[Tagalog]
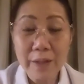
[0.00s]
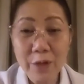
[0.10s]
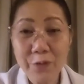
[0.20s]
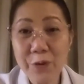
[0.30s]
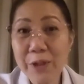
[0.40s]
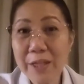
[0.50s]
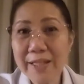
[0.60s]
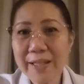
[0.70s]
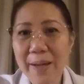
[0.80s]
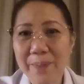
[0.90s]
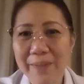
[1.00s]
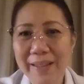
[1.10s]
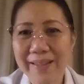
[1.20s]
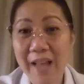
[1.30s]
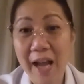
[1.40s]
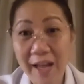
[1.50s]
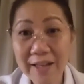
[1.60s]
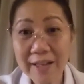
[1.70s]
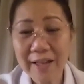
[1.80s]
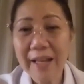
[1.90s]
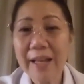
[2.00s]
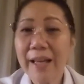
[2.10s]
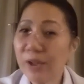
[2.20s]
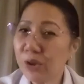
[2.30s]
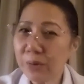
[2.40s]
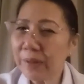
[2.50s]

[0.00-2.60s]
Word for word: If you need something done and you